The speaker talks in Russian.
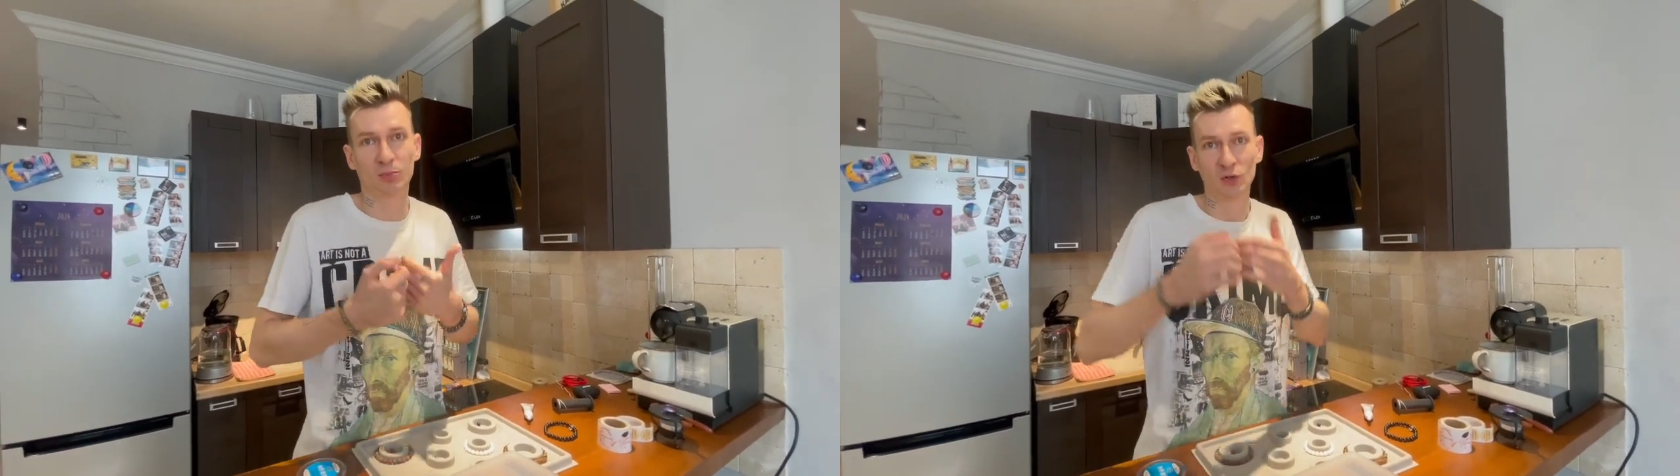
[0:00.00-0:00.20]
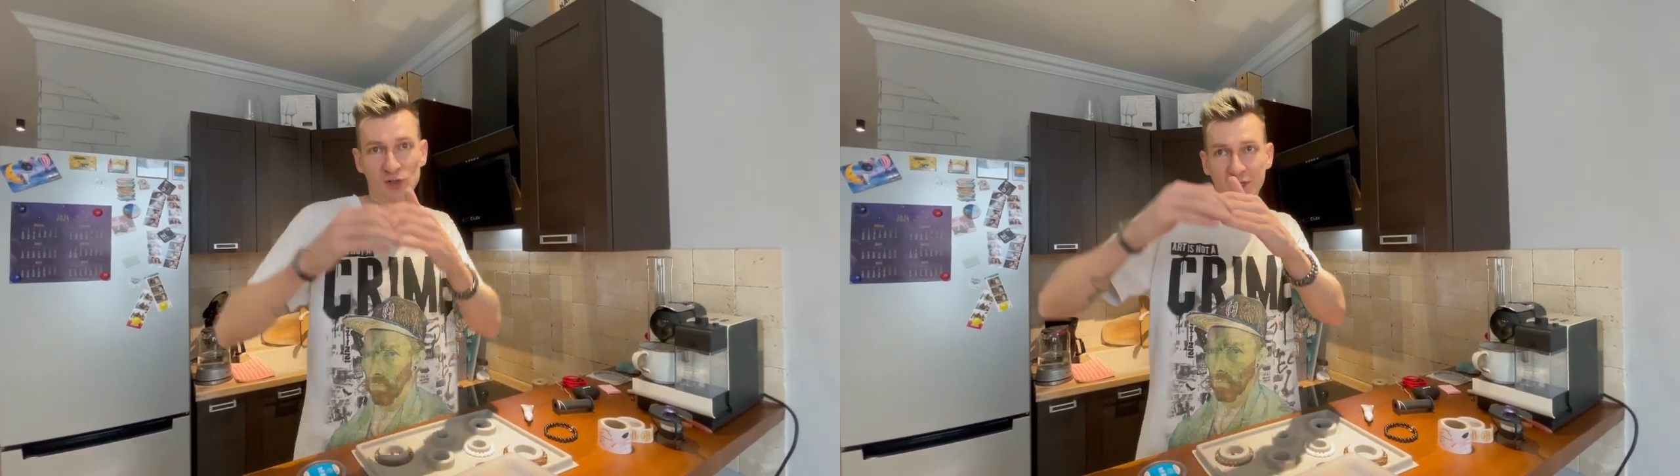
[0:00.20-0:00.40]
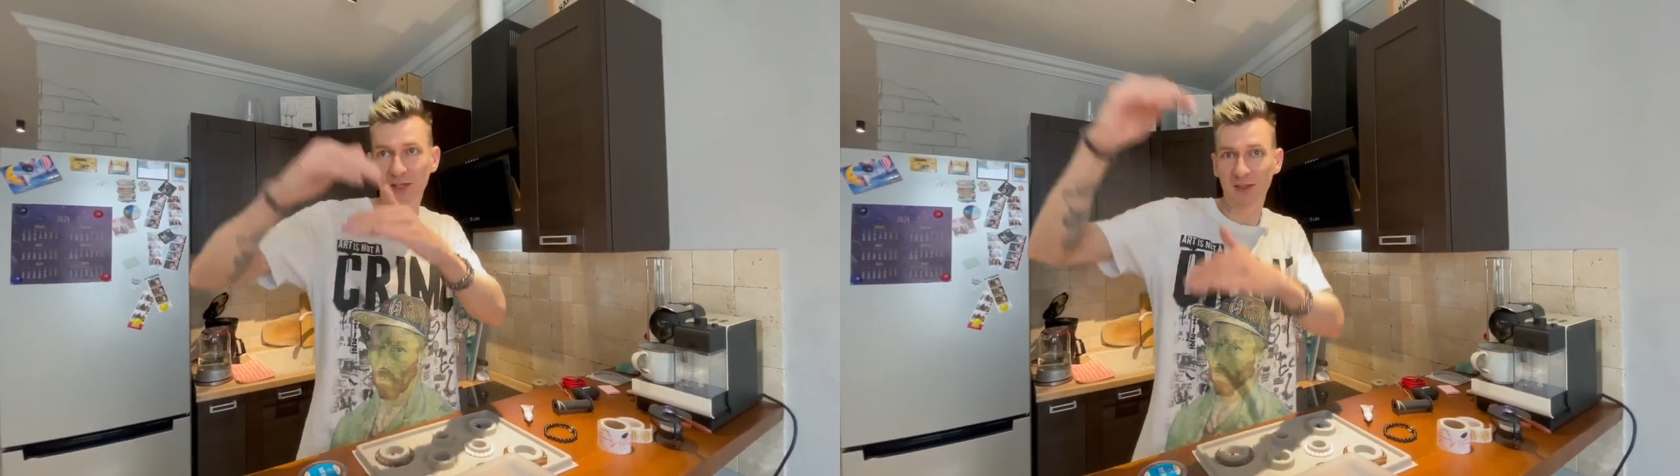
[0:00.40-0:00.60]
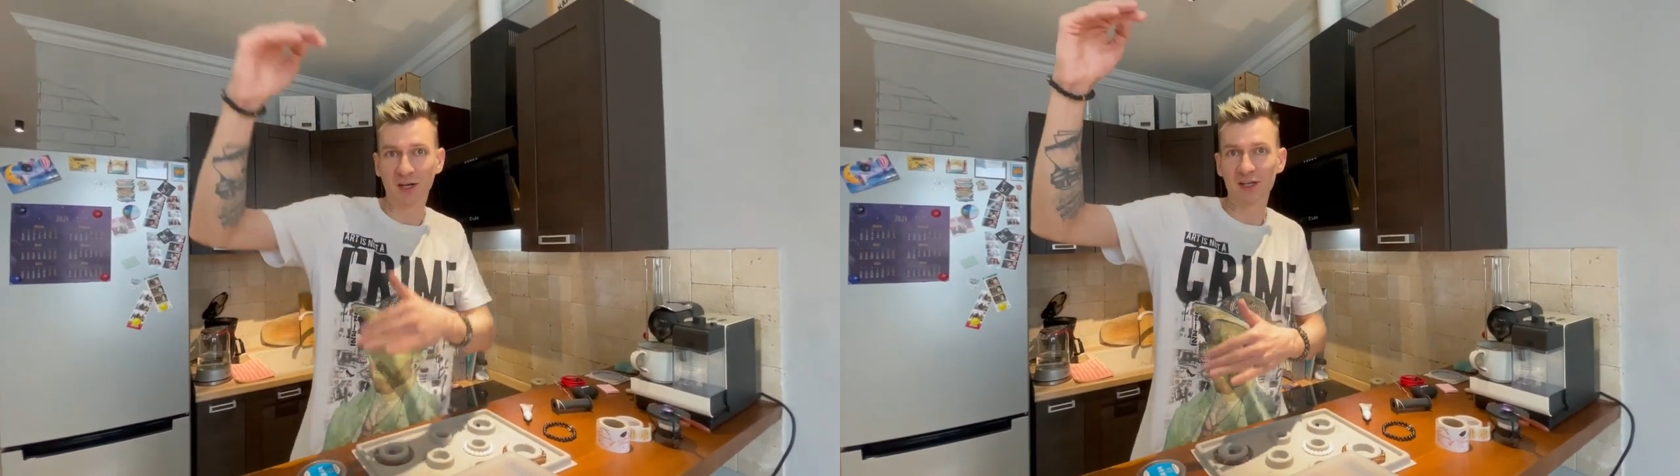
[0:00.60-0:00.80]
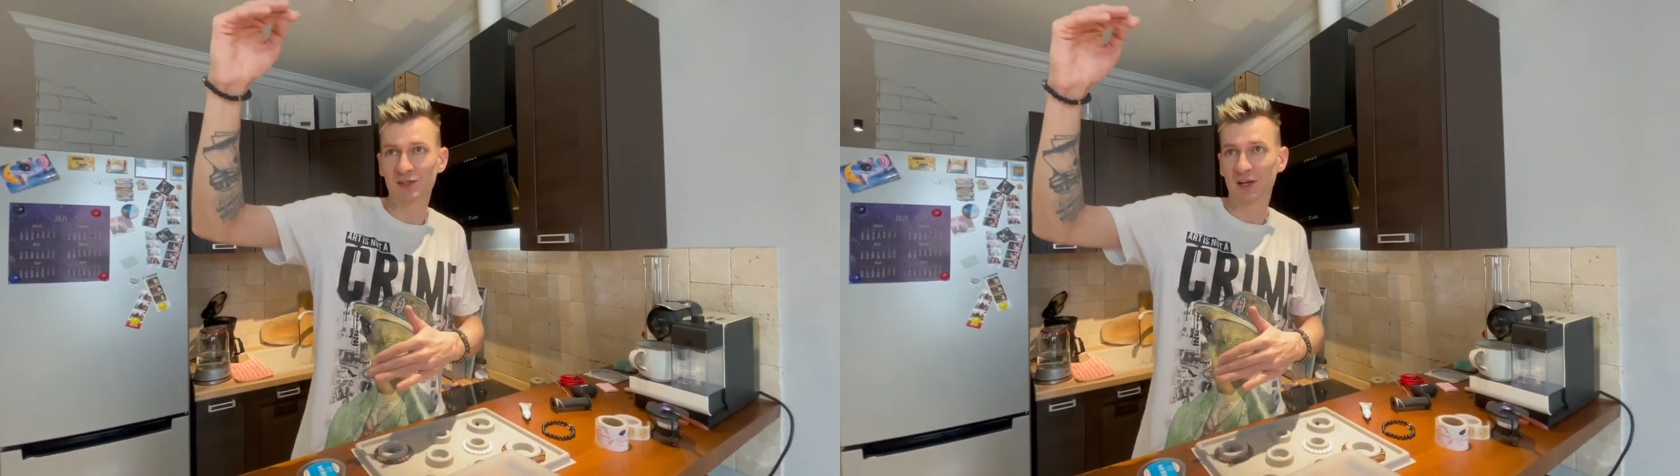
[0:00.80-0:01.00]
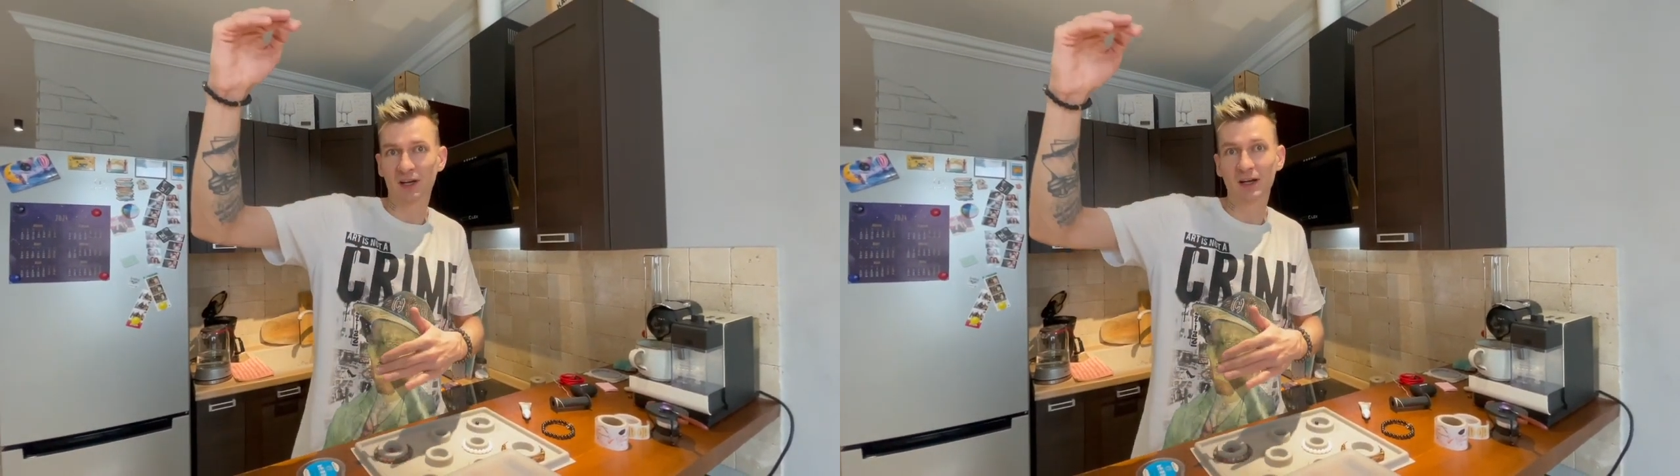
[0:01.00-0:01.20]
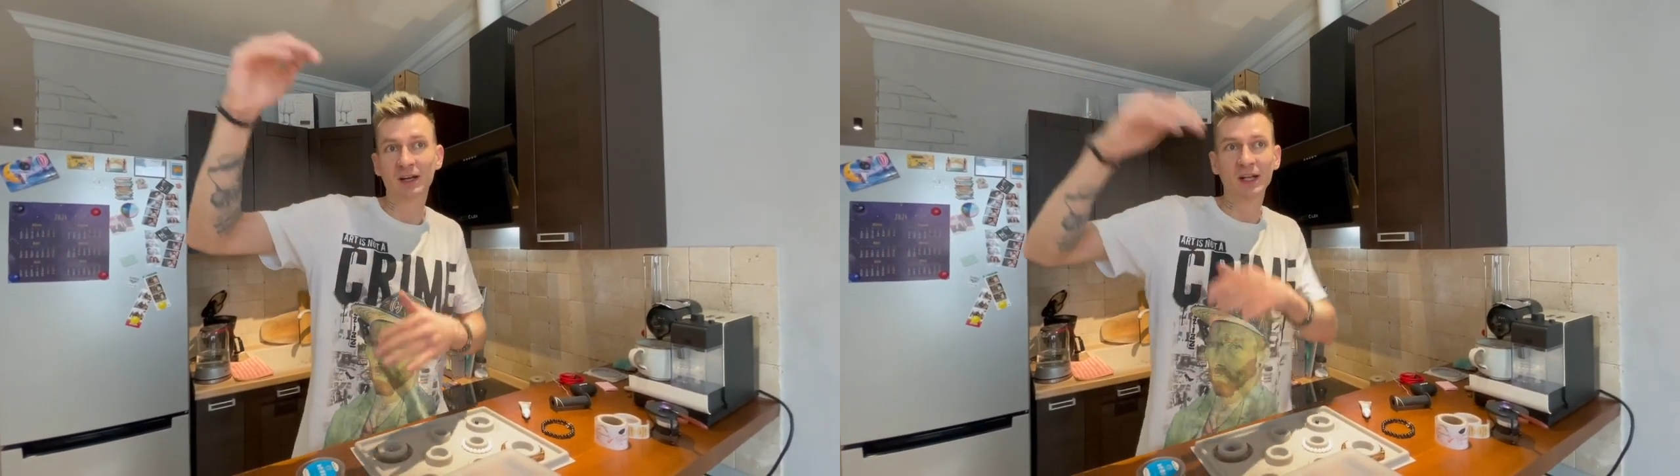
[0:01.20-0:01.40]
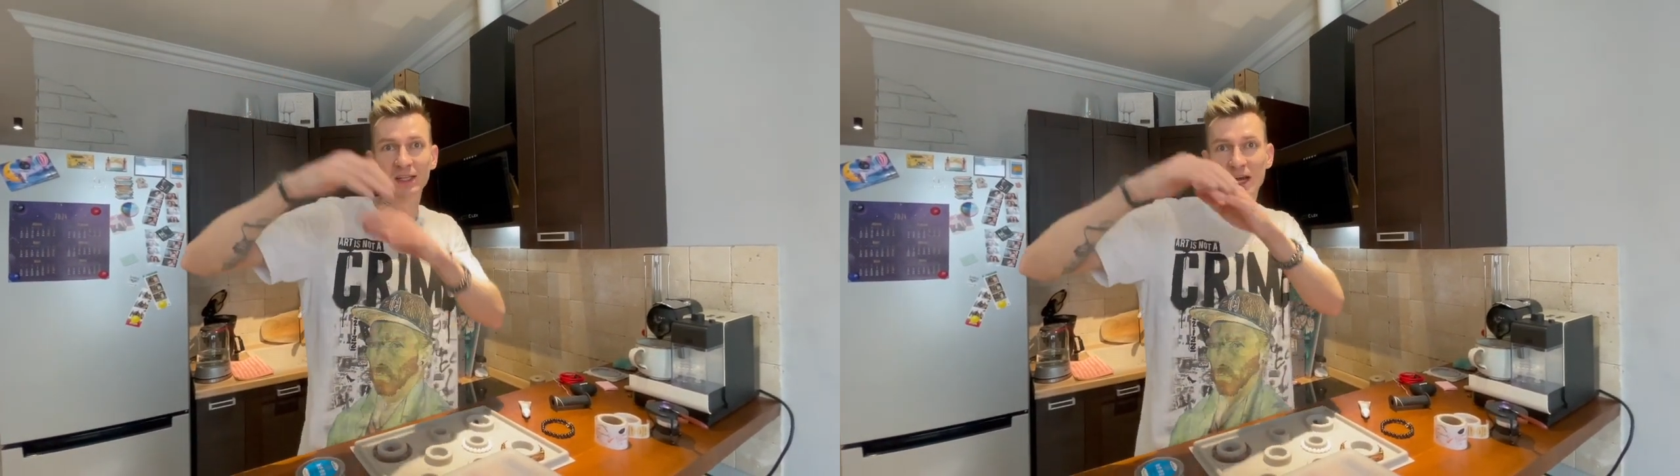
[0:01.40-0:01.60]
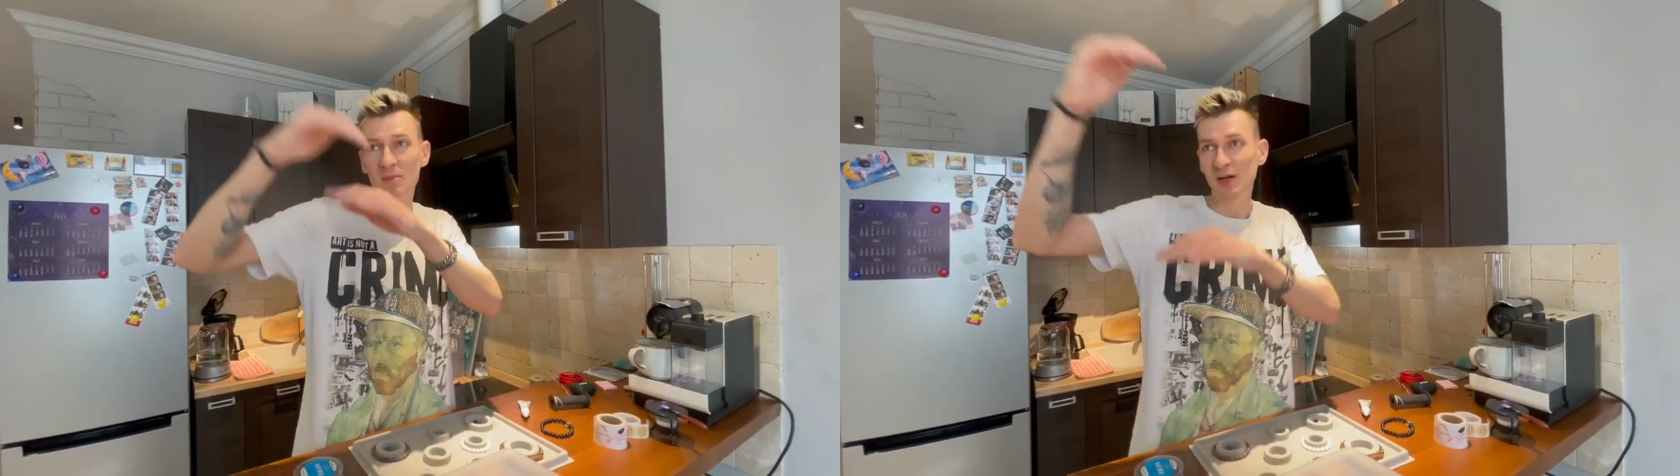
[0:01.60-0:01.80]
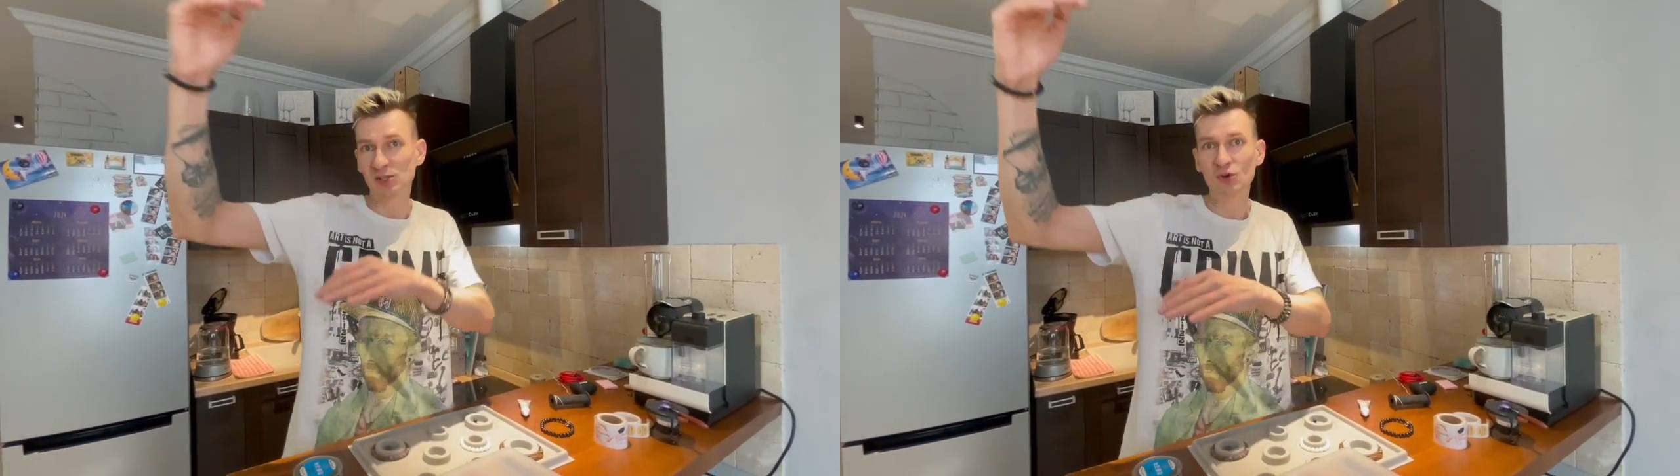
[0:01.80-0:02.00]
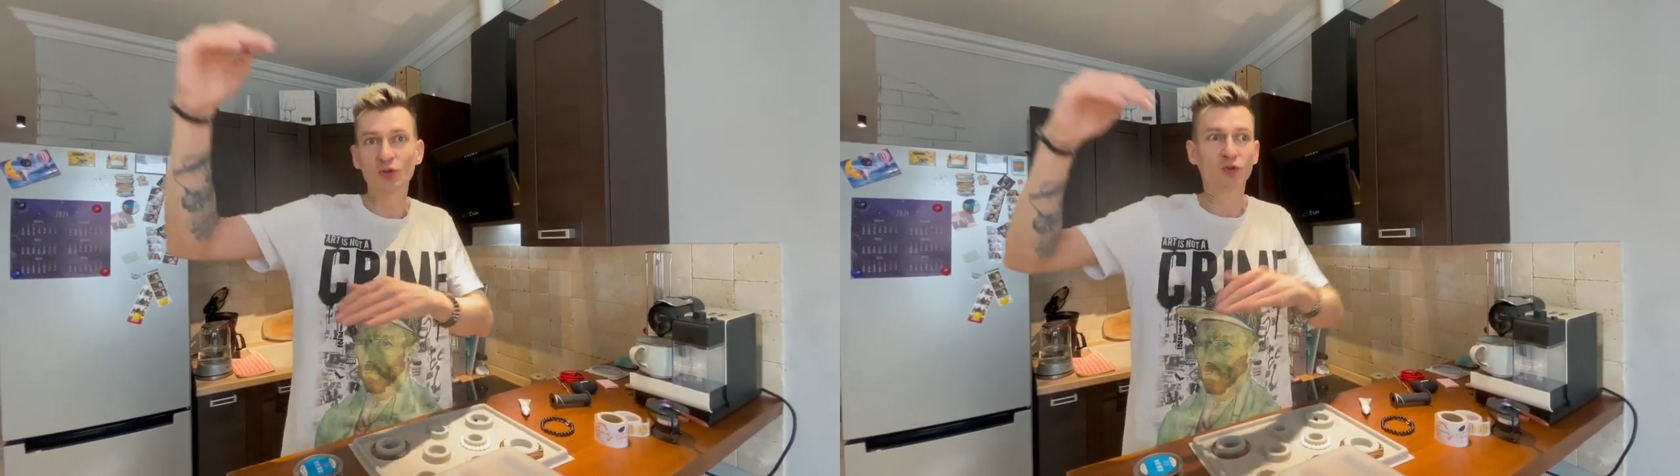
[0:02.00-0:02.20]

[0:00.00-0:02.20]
просто открыть а, там Озон